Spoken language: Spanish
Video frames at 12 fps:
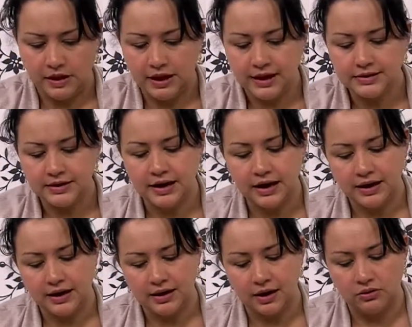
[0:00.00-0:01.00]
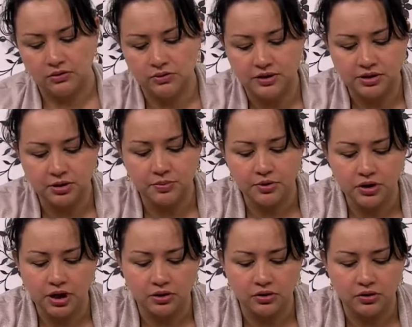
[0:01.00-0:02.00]
Y así ha quedado nuestro
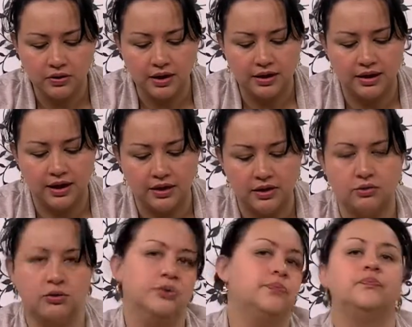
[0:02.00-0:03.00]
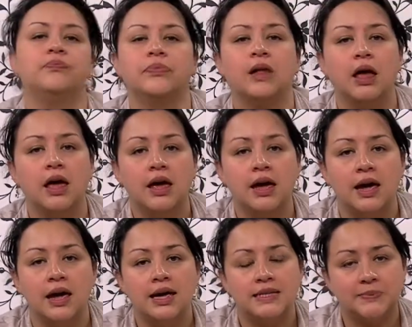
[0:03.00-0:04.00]
proyecto del día de hoy.
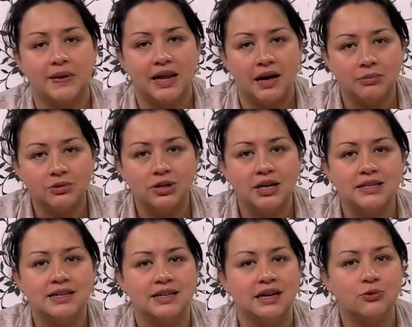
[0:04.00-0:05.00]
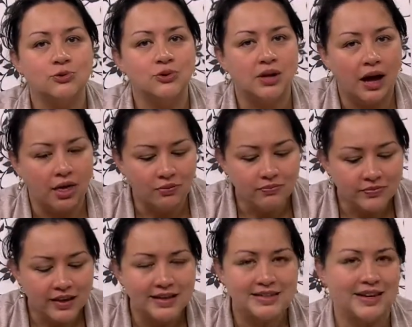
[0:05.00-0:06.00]
Esperamos que les haya gustado,
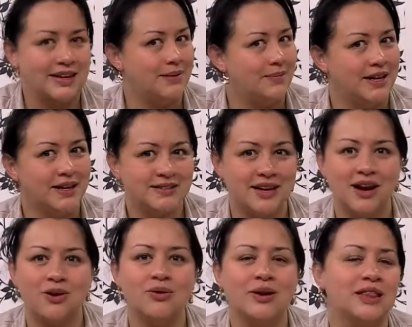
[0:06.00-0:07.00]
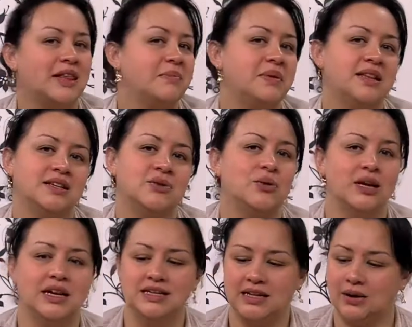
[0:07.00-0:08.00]
que se animen a hacerlo, que es la invitación
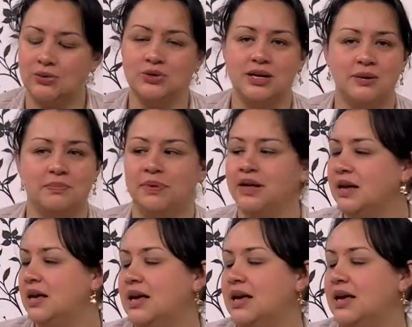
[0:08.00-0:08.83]
que les hago siempre,